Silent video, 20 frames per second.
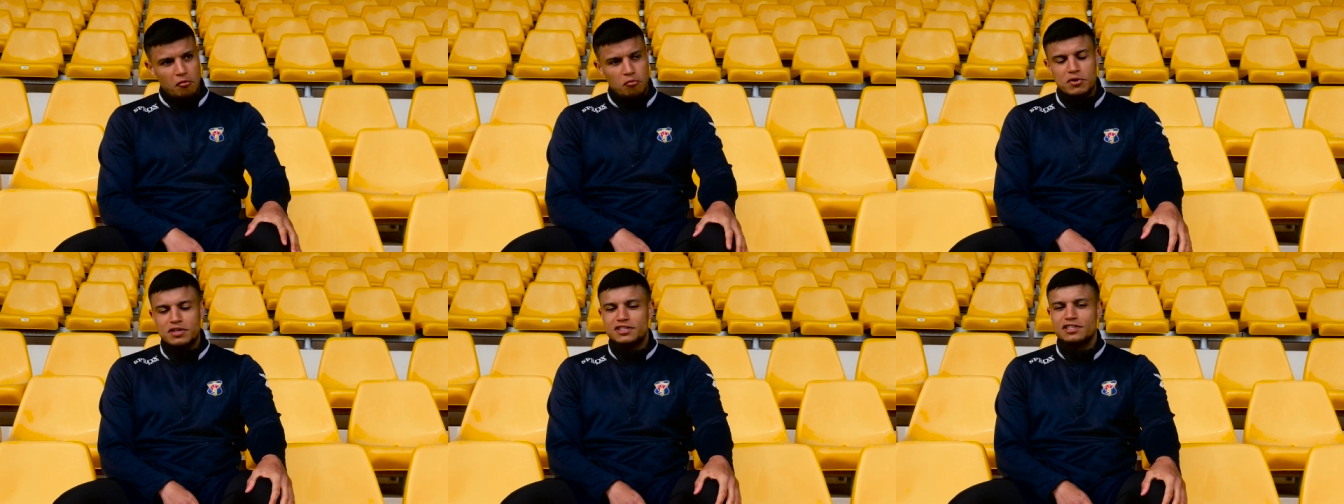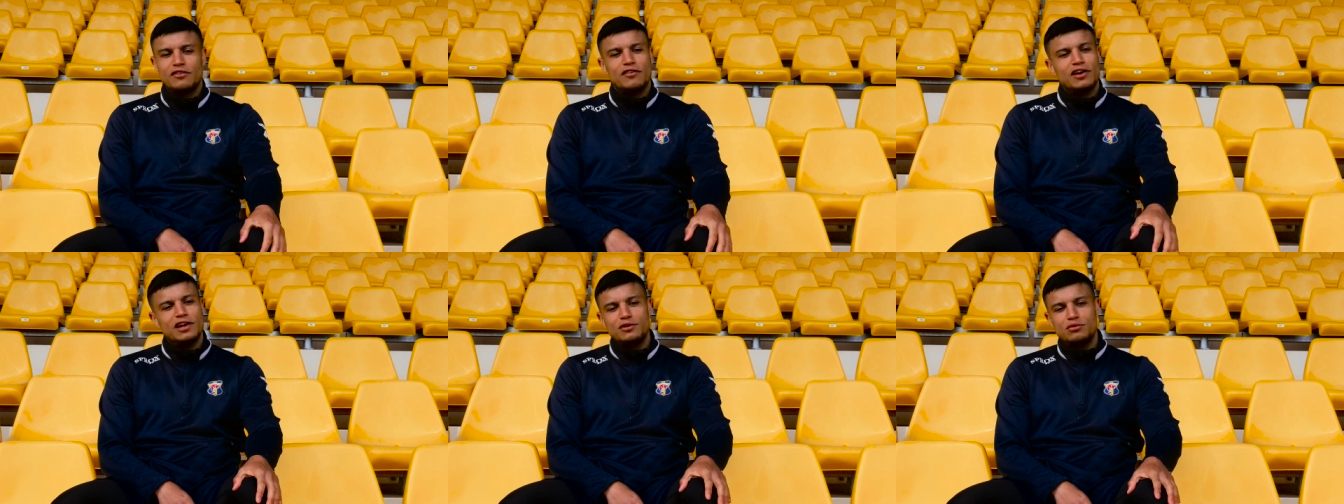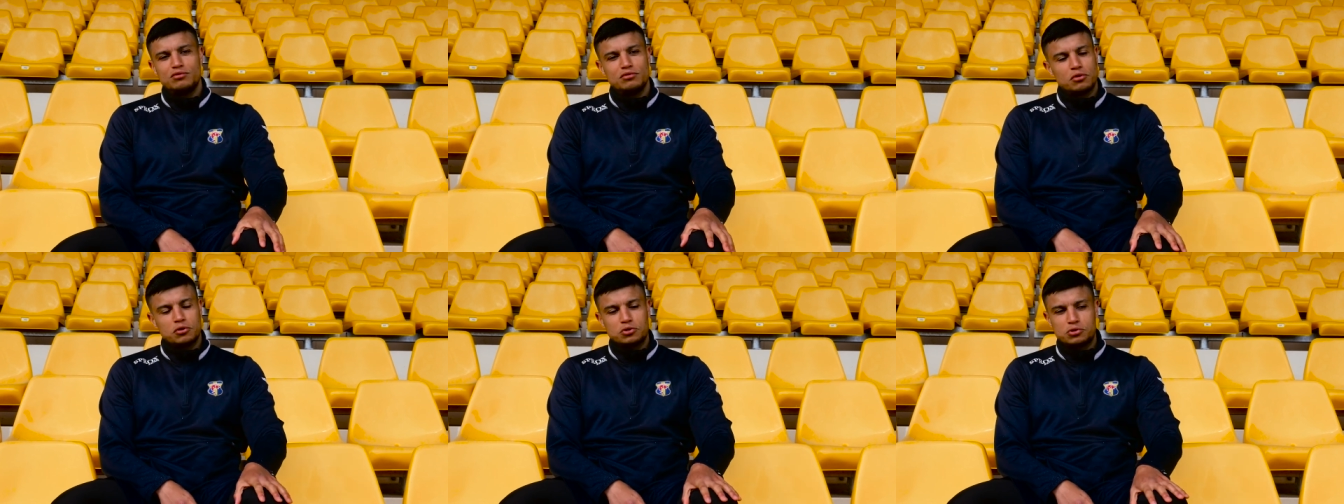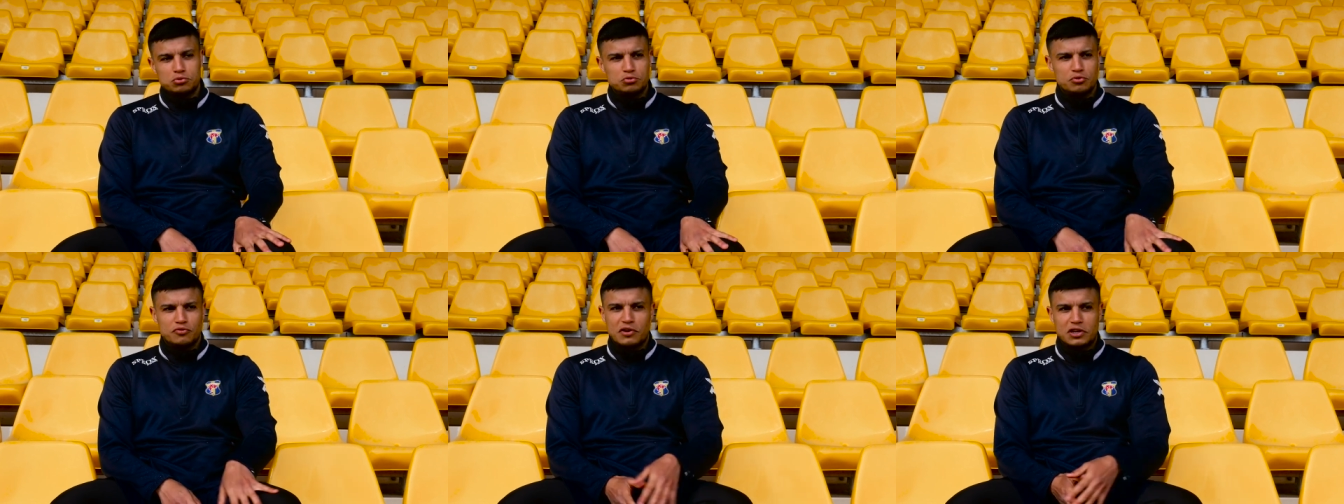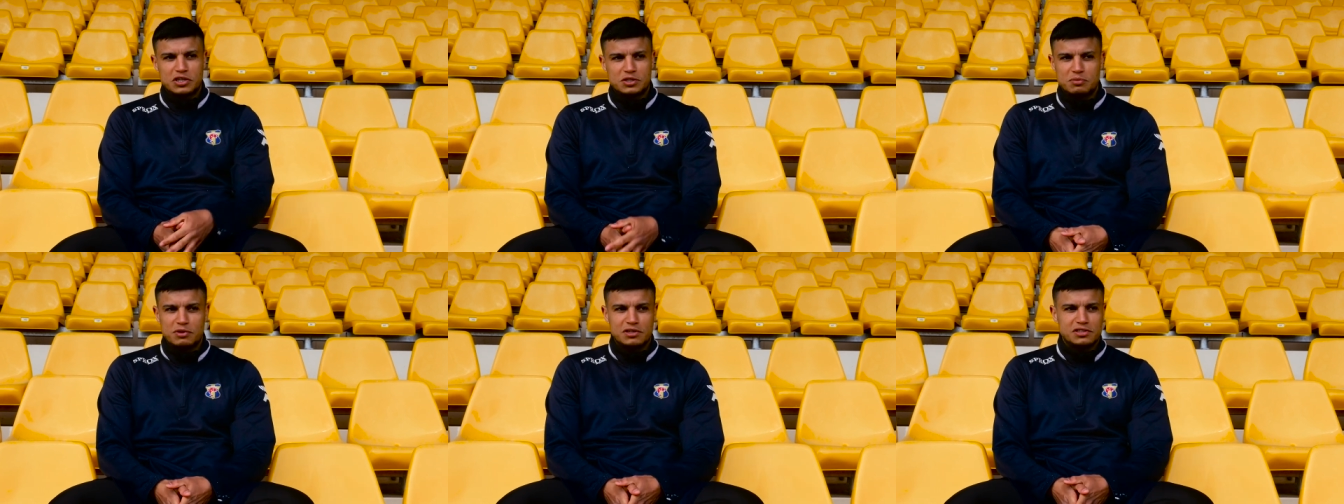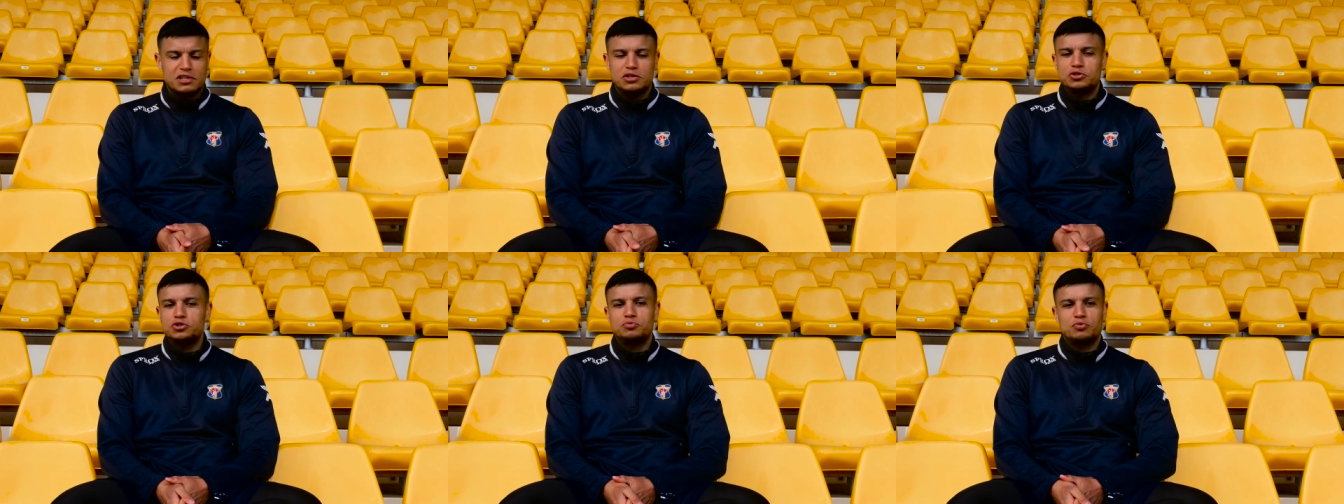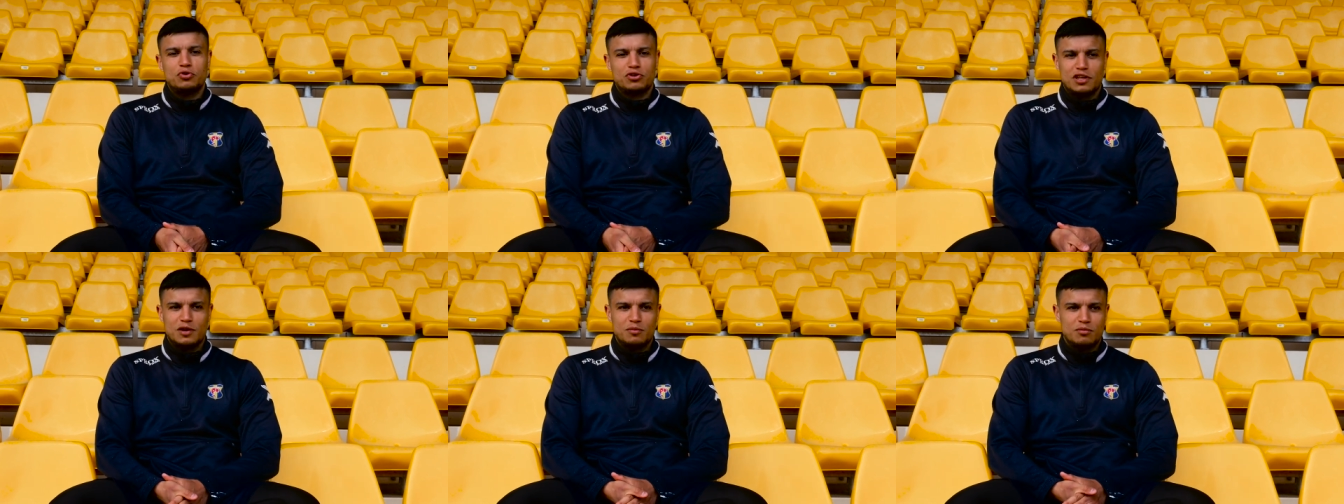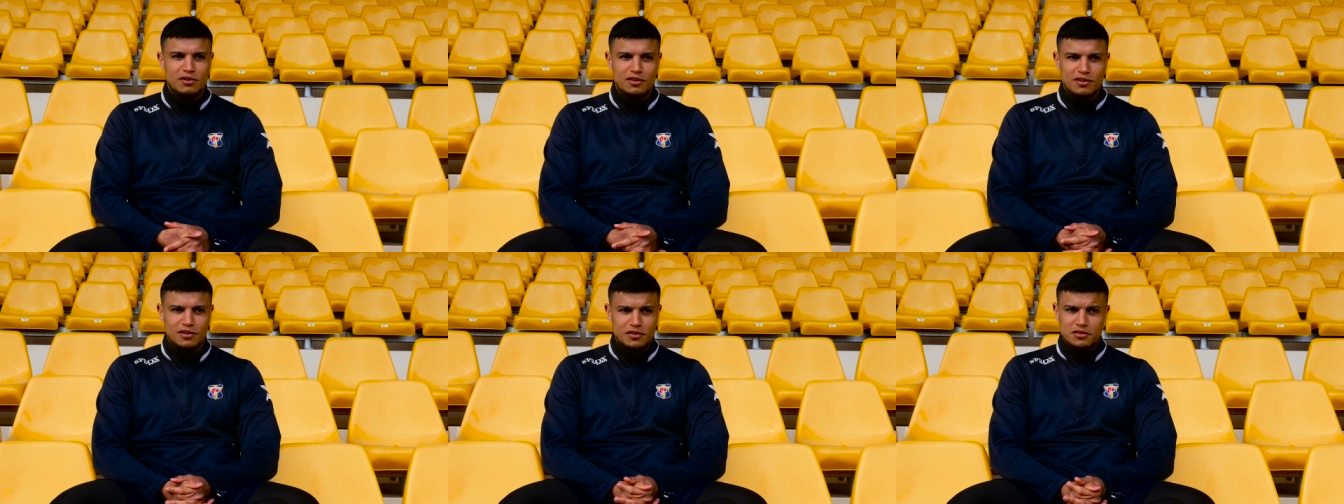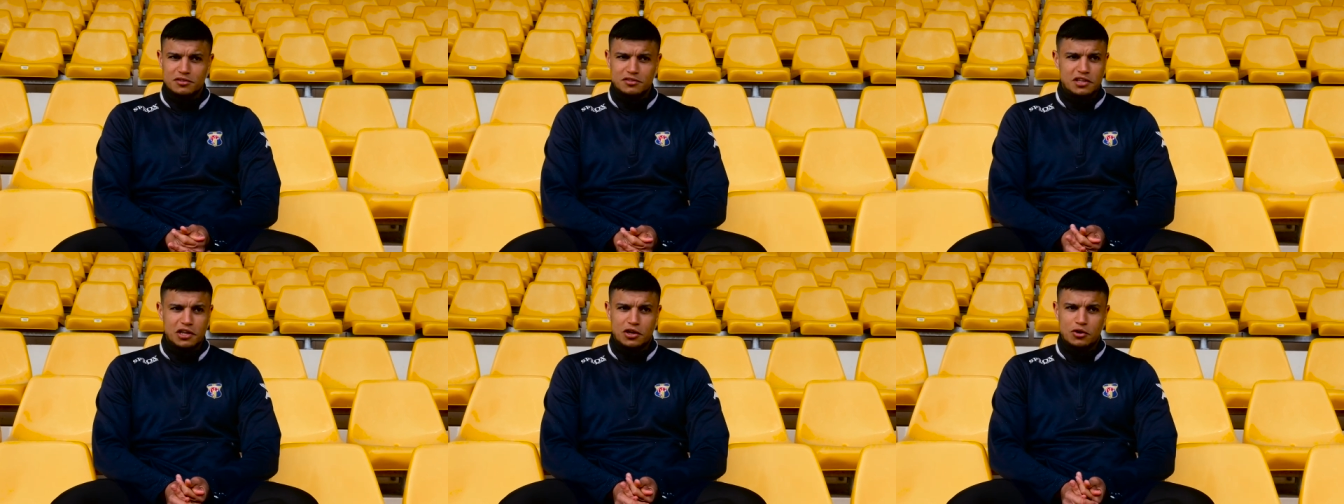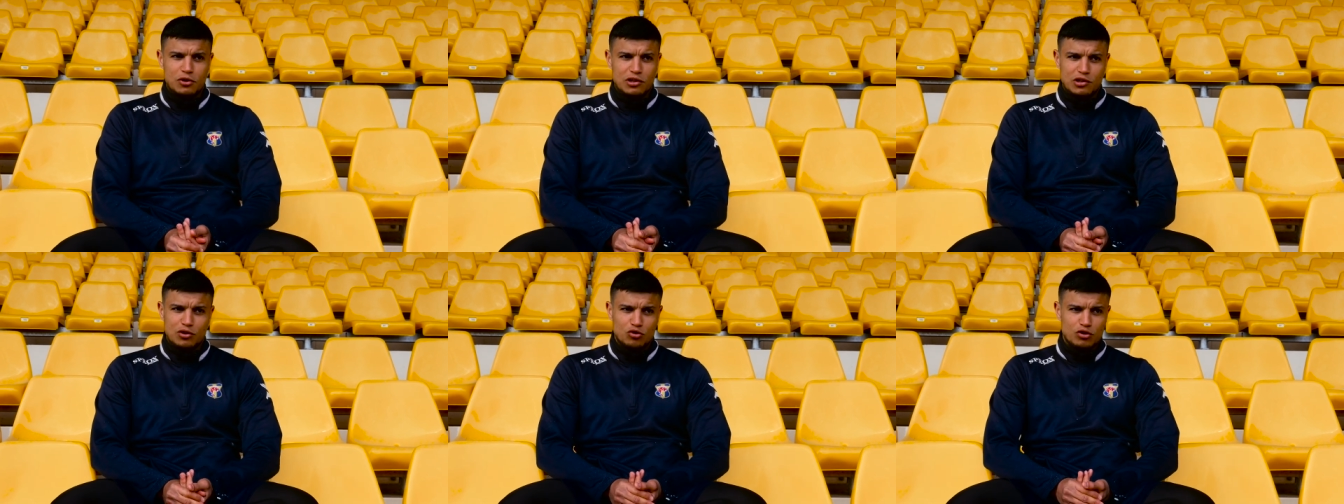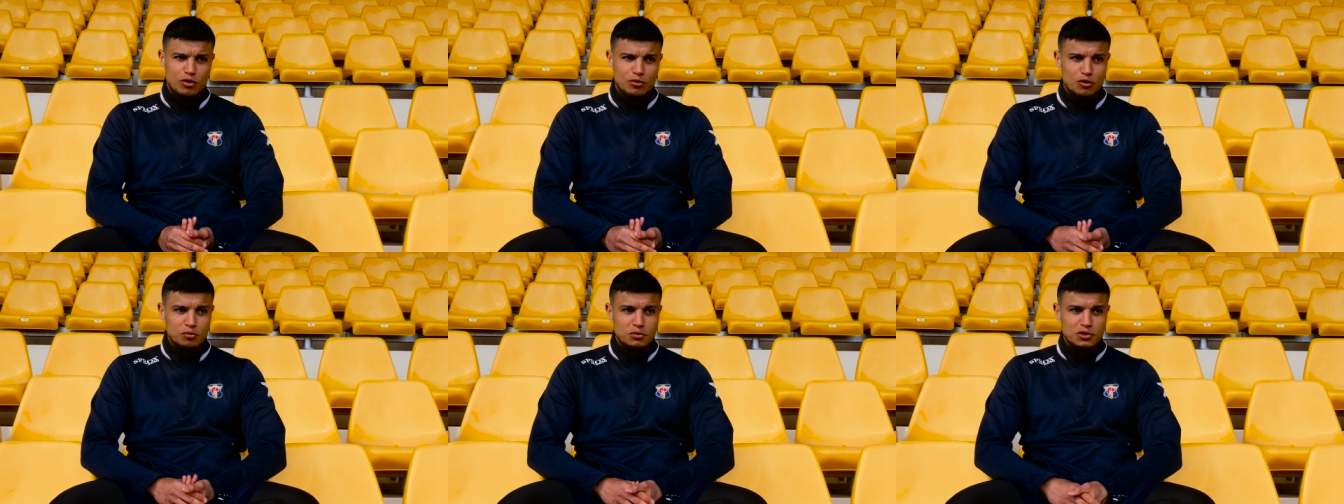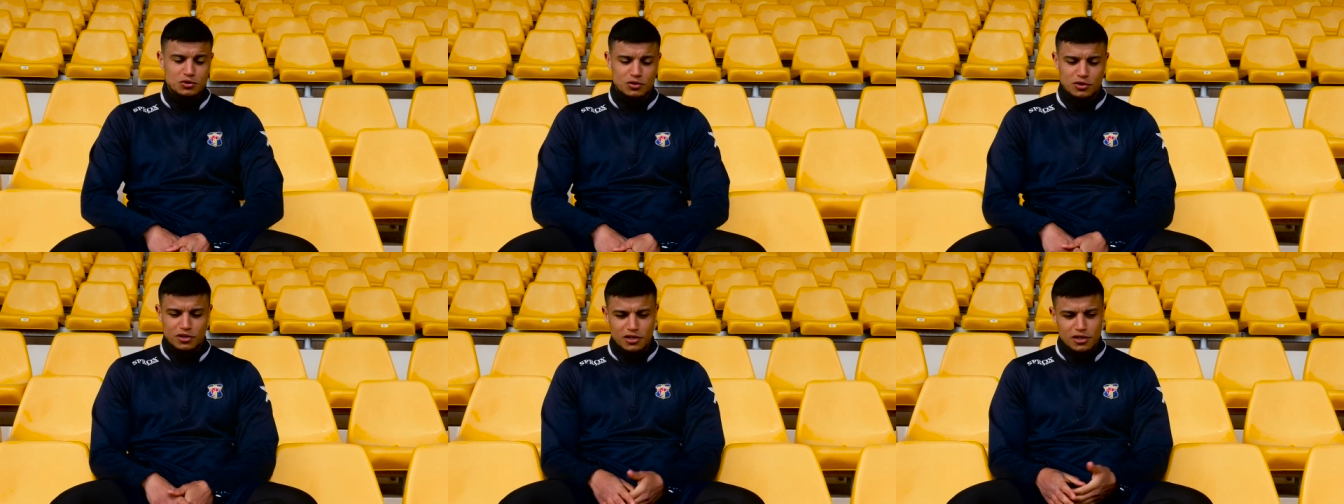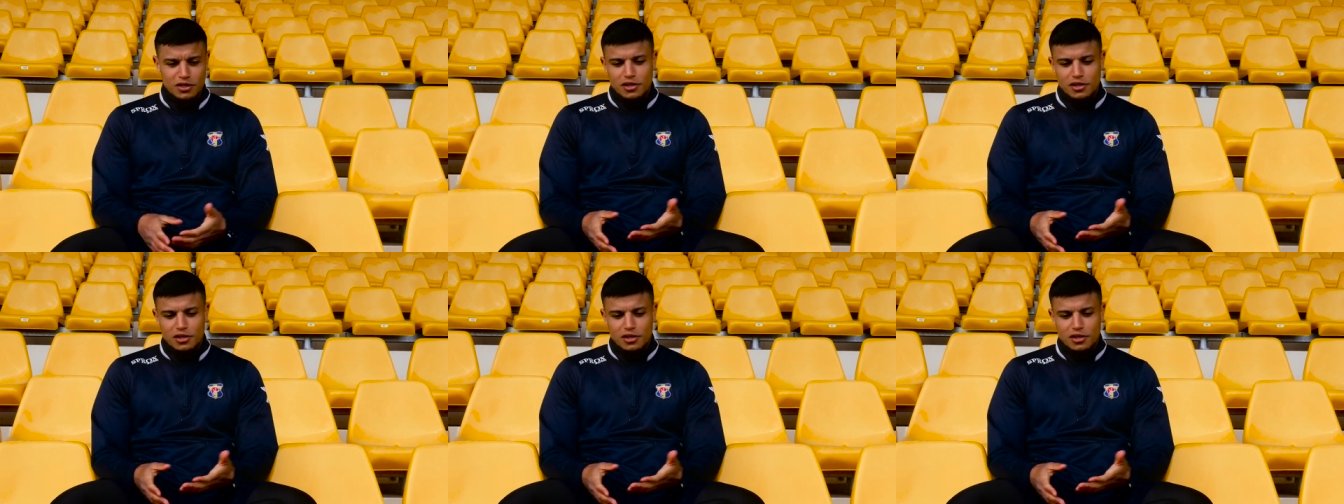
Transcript: Mais ça va, les douleurs aux genoux franchement, c'était supportable. C'était que les 2-3 premiers jours.